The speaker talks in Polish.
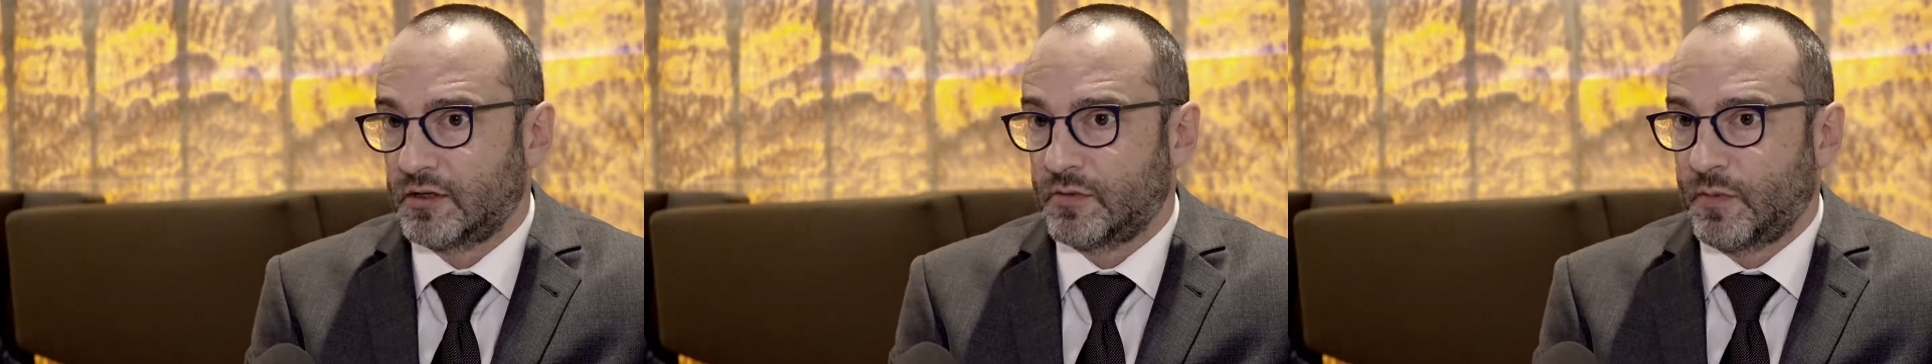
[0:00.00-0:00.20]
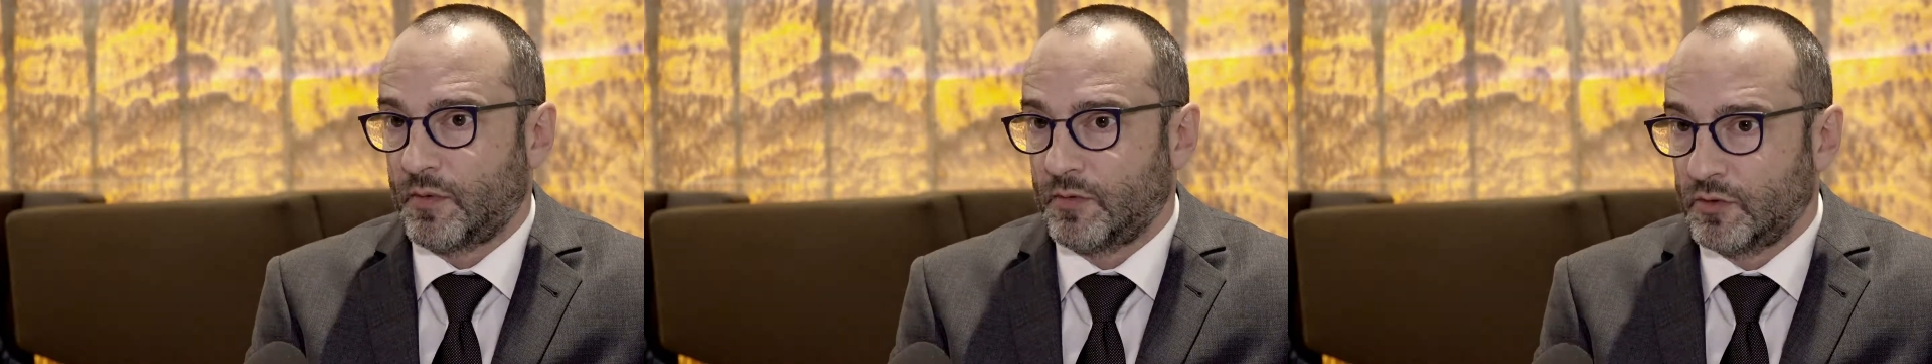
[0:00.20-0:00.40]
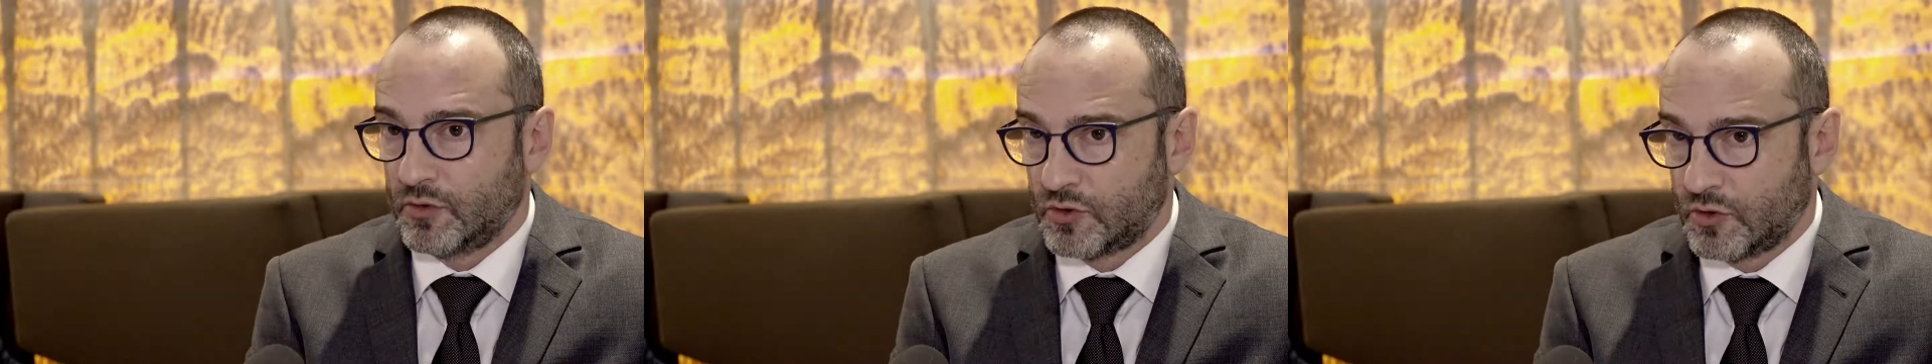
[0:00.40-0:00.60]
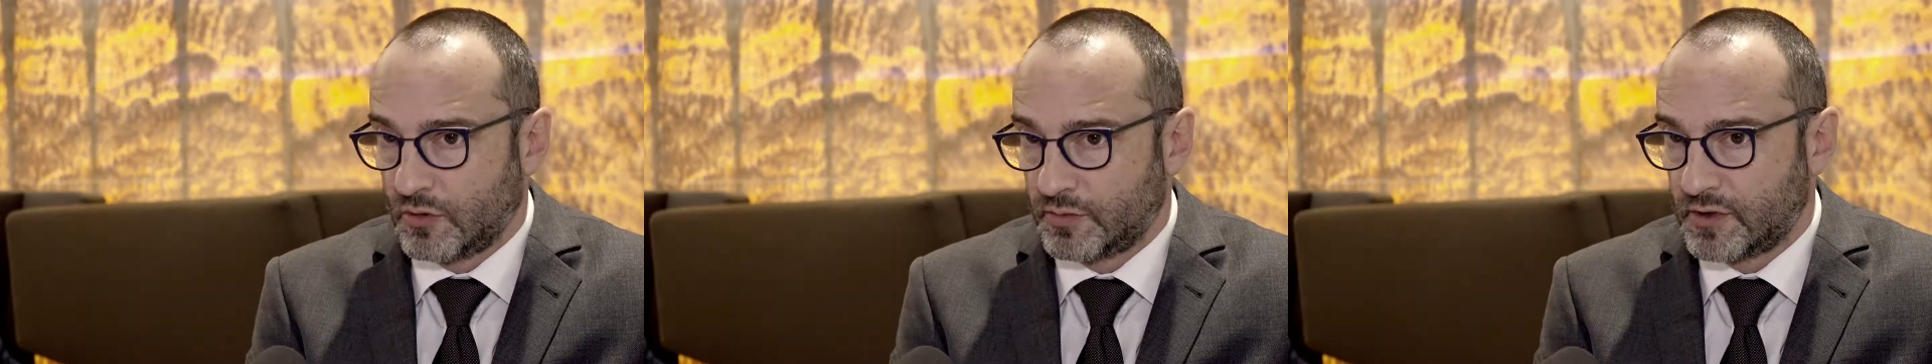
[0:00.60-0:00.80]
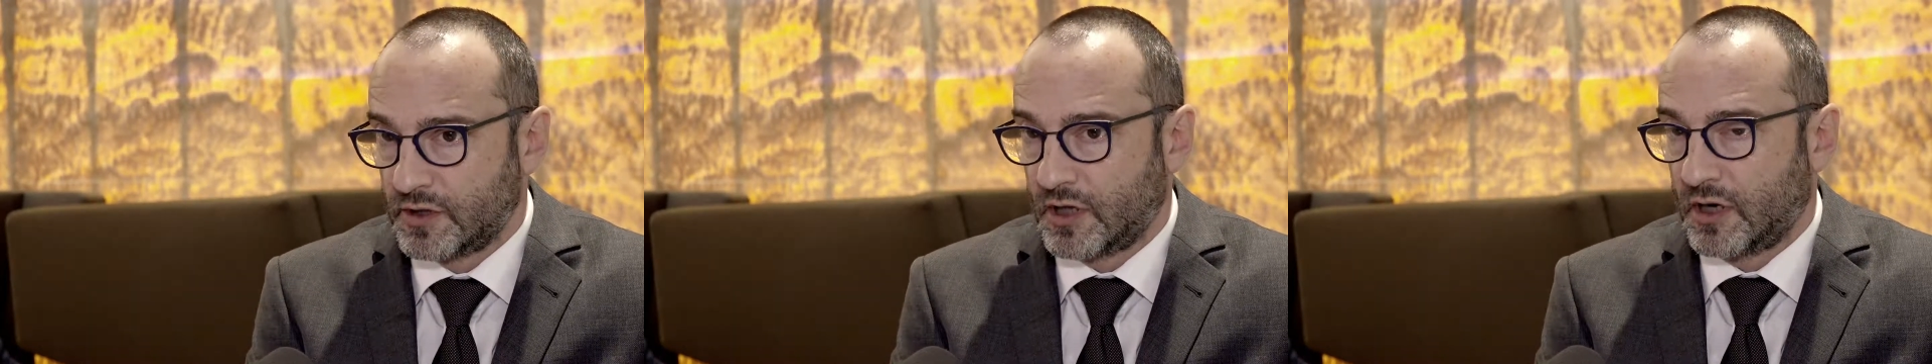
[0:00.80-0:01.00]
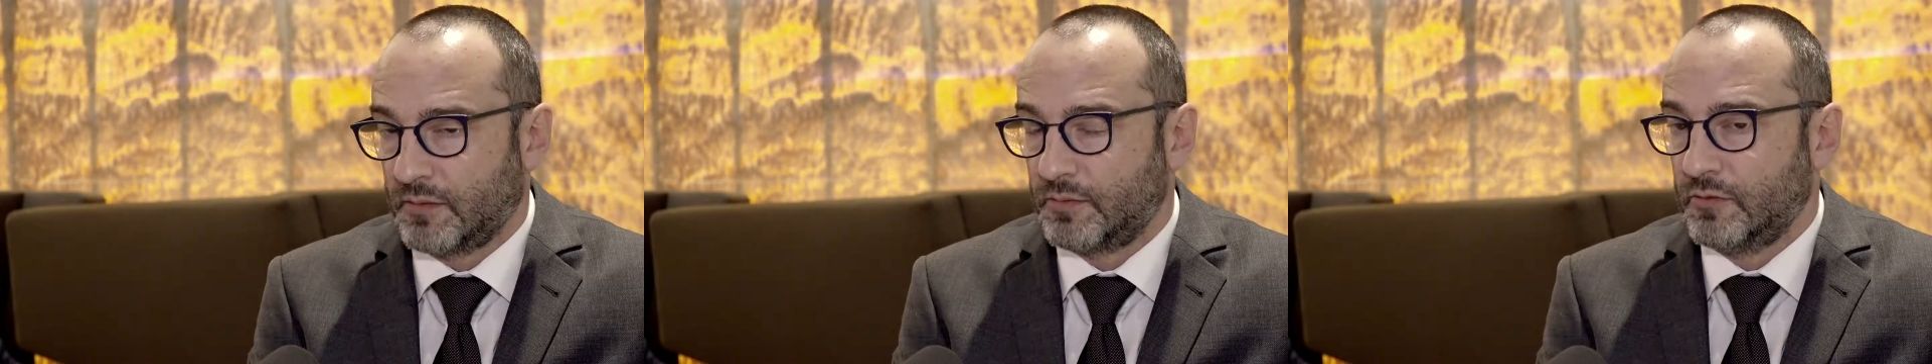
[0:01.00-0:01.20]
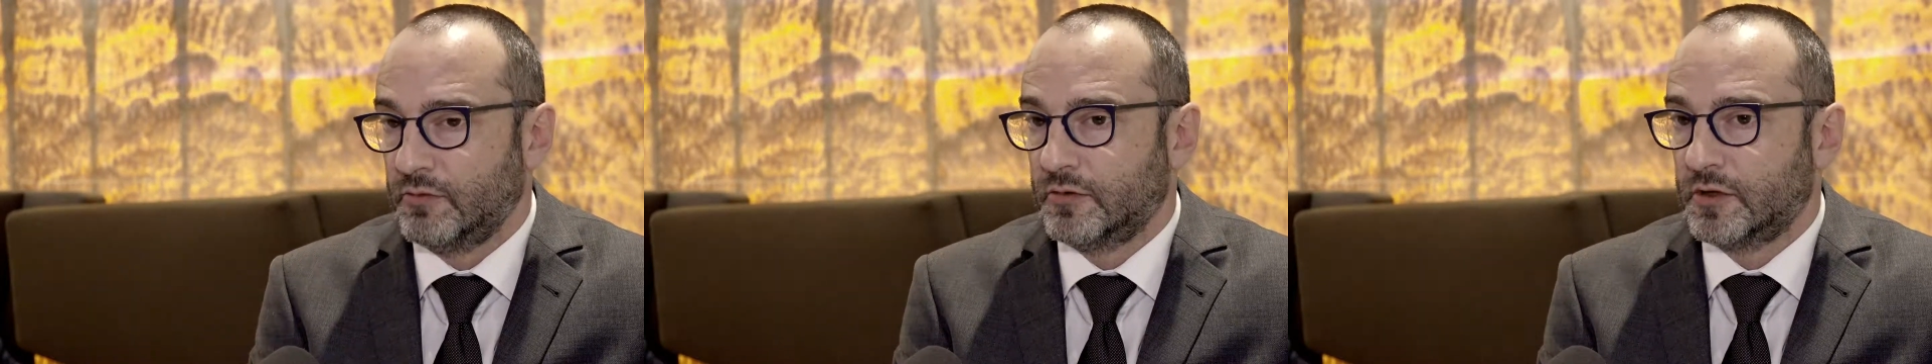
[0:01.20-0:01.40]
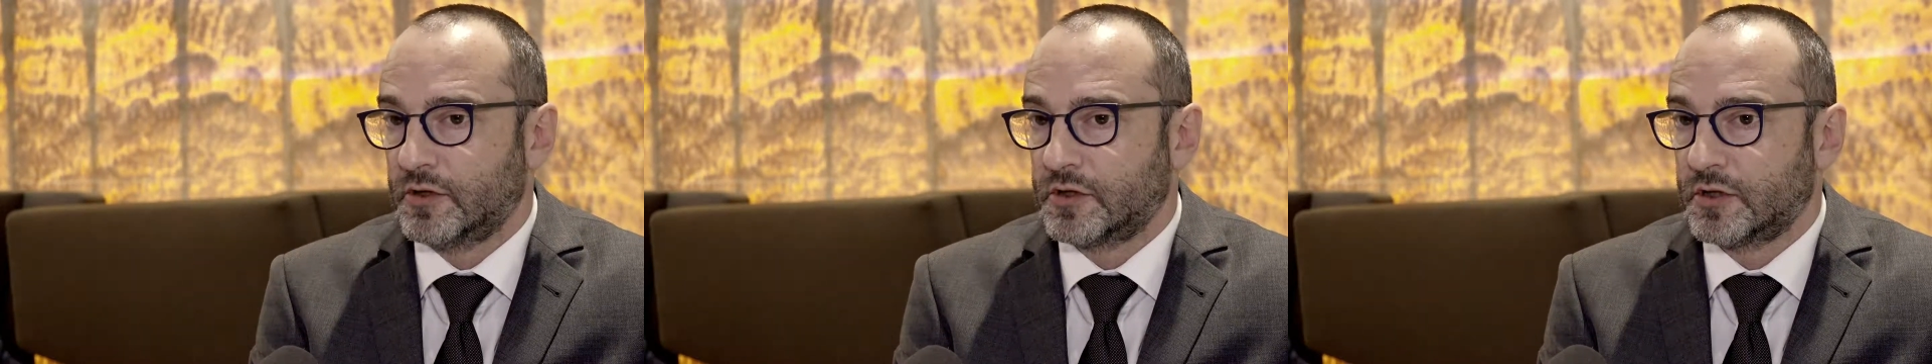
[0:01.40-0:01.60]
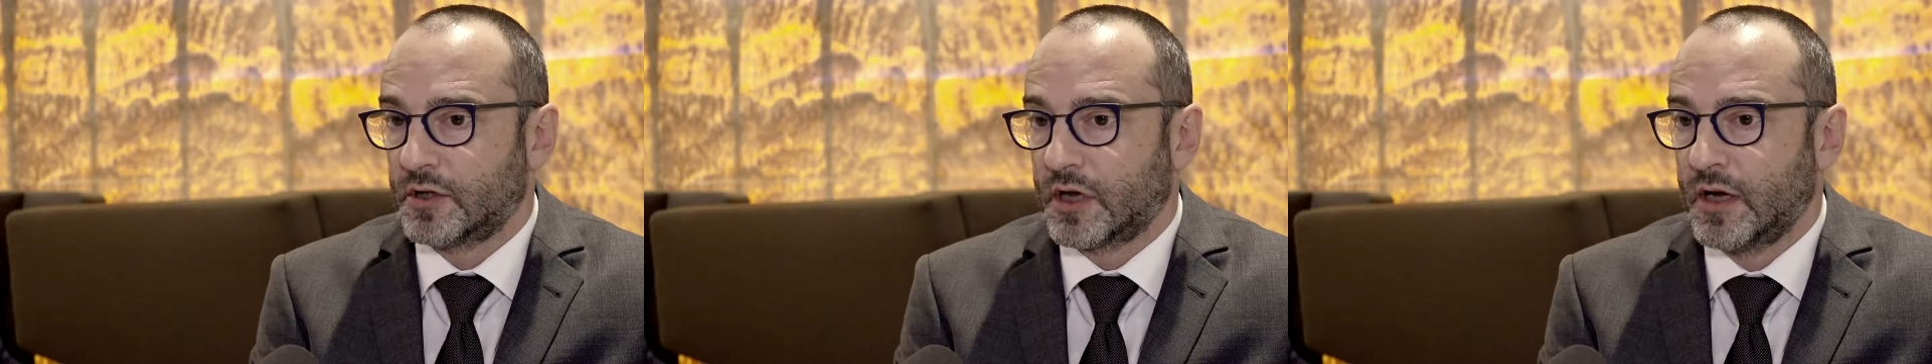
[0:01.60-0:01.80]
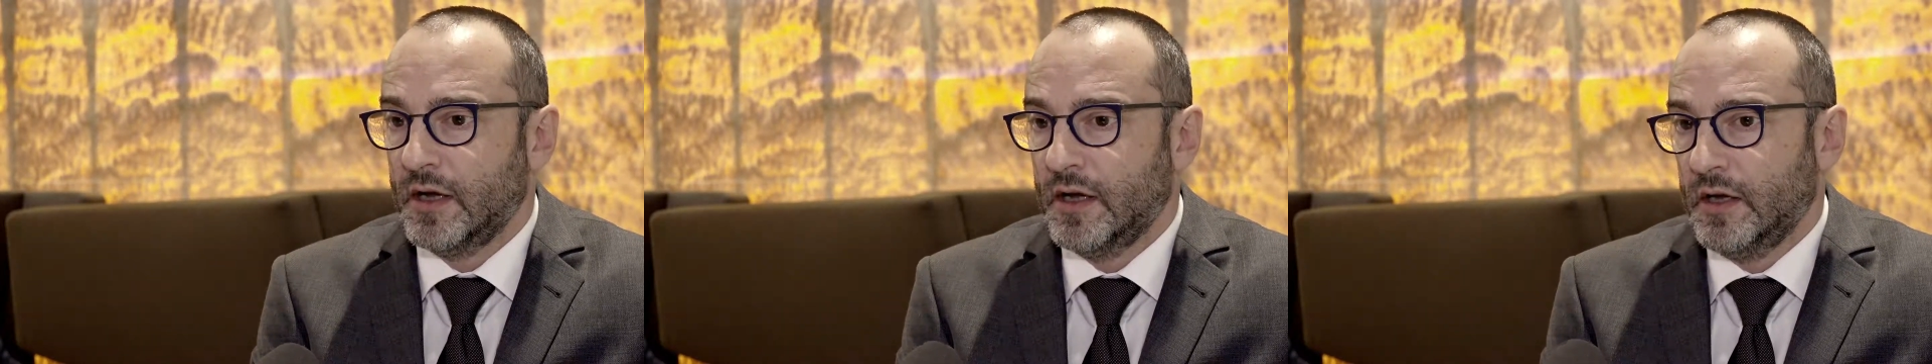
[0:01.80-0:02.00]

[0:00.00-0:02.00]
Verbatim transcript: gdzie mamy dużo opcji terapeutycznych,